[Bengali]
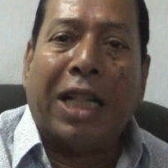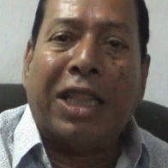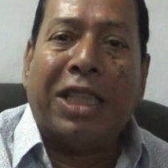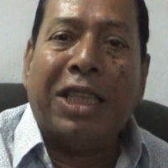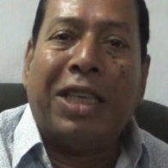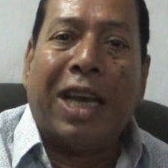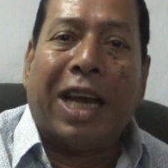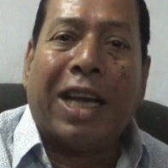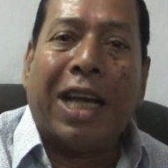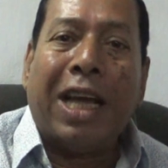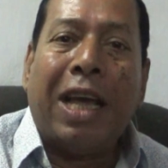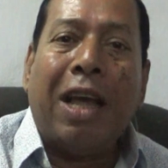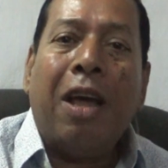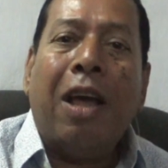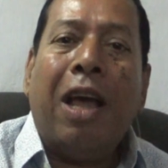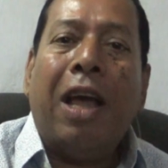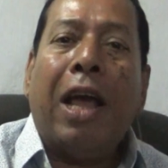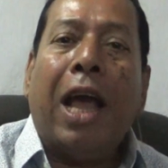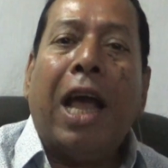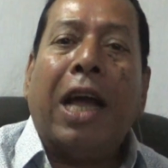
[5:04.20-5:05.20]
জাতিটাকে
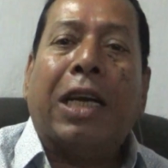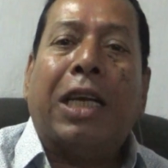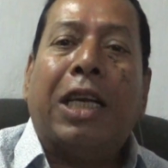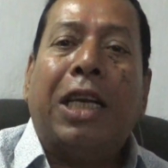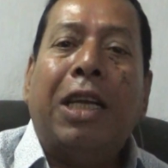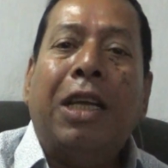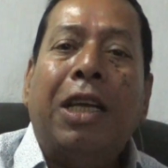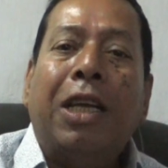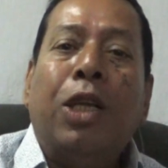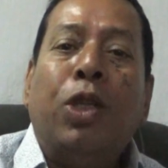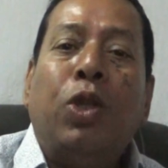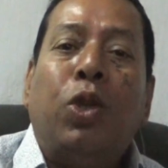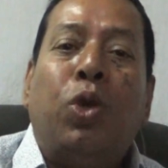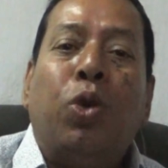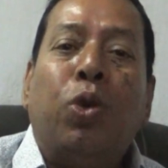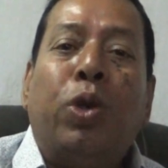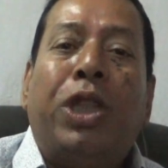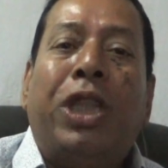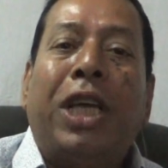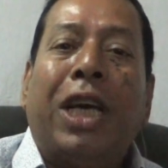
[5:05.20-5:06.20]
একটি
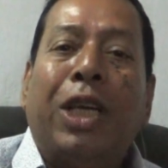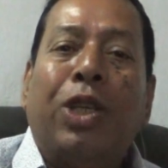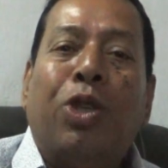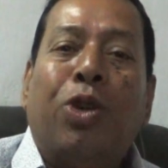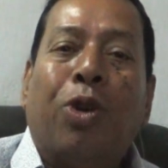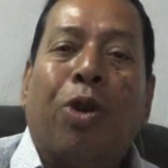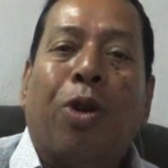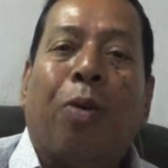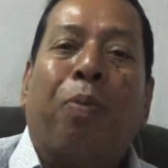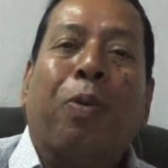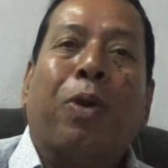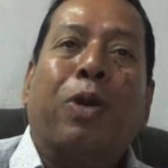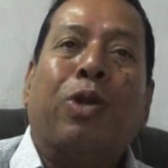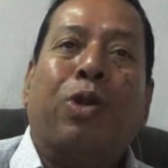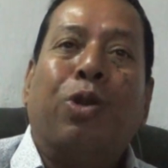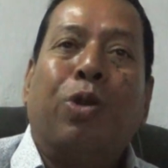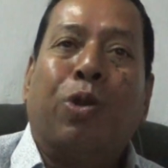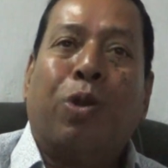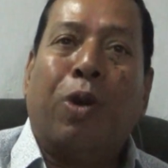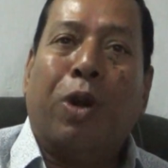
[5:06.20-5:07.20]
যুদ্ধের জন্য
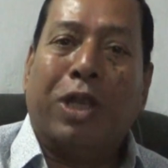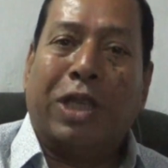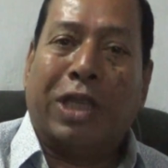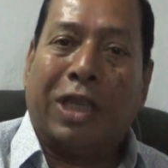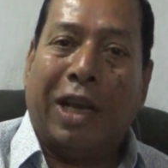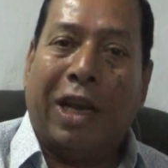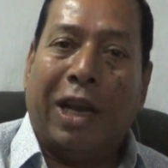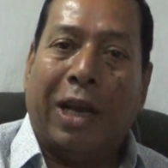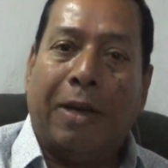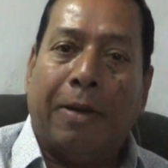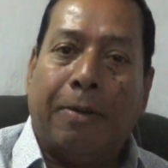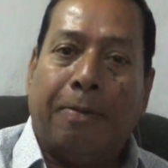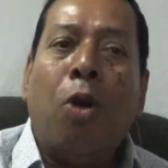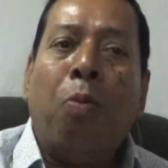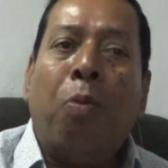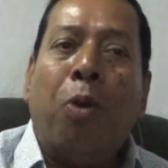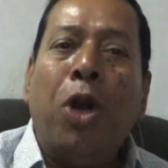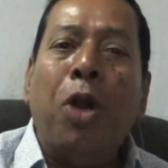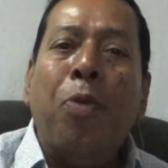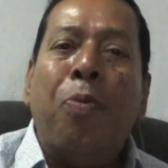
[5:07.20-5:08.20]
প্রস্তুত করেছিলেন
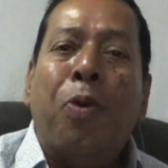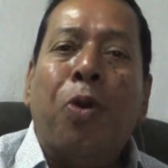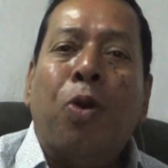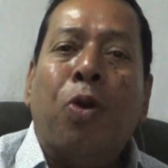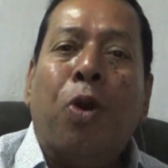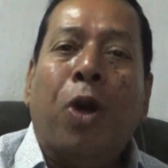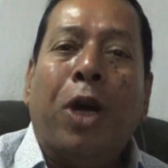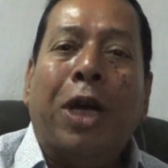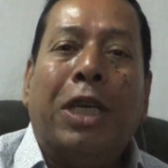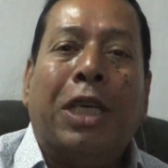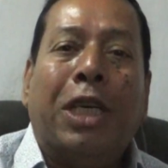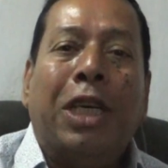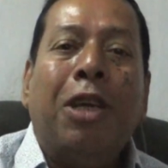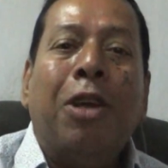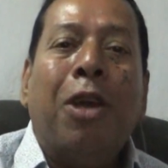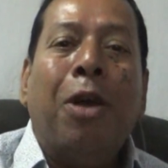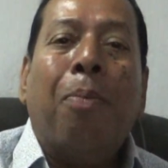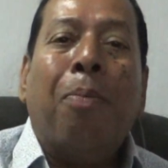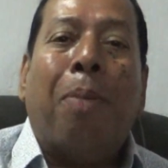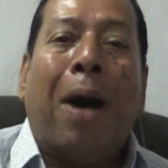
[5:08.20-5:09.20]
পরিপূর্ণ একটি
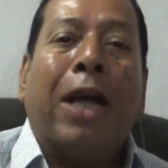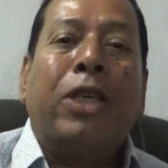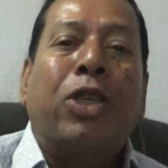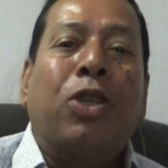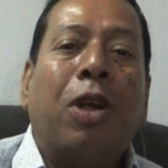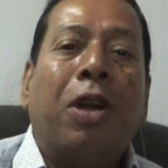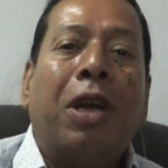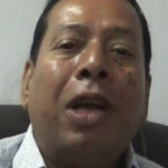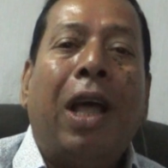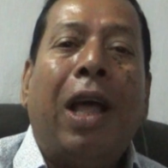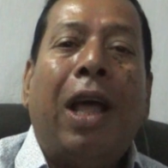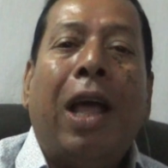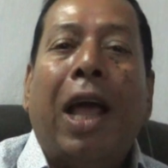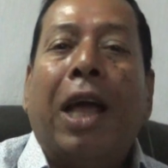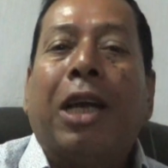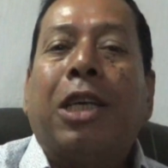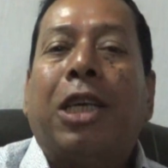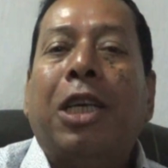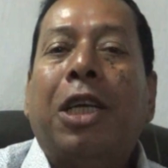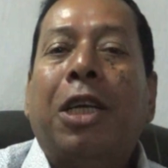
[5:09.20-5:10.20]
ভাষণ
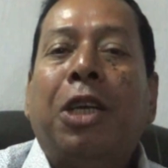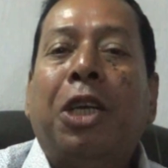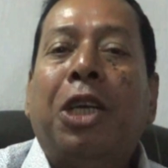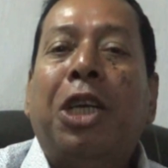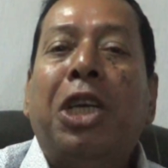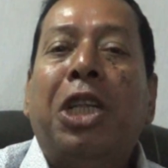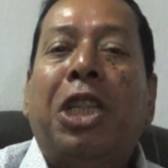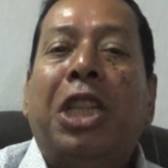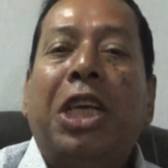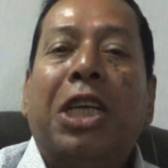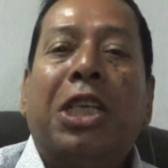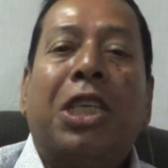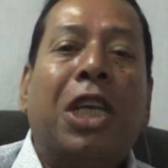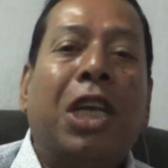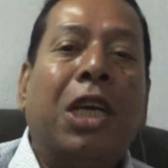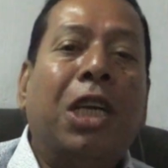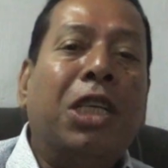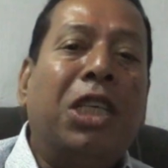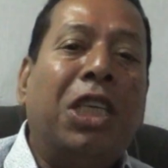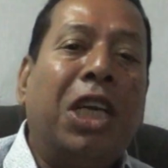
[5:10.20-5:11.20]
একটি নির্দেশ
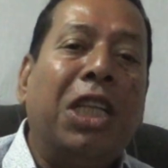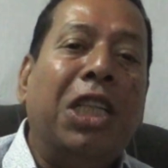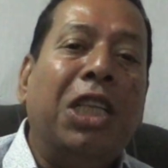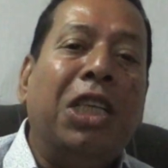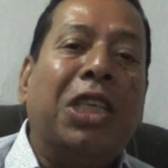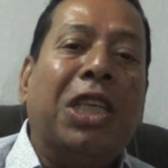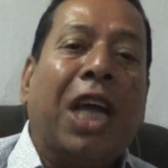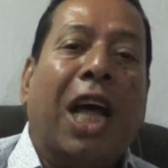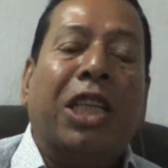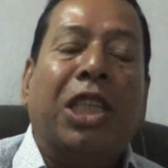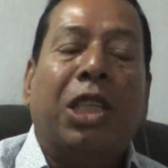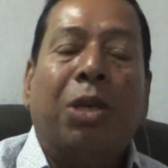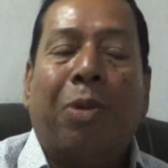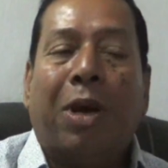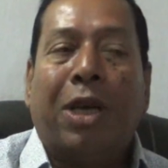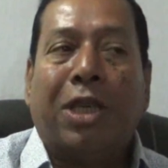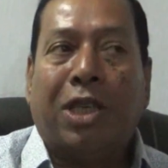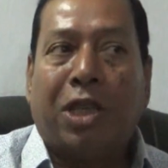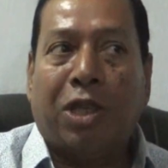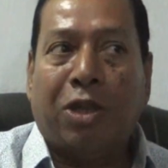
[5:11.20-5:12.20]
সেই দিন সাতই
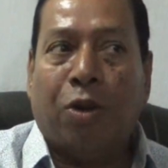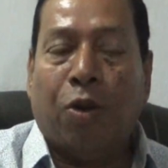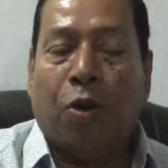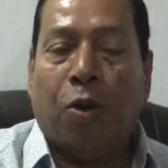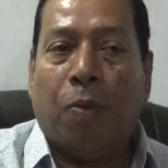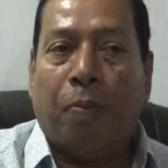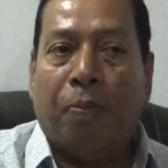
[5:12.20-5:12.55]
মার্চ ছিল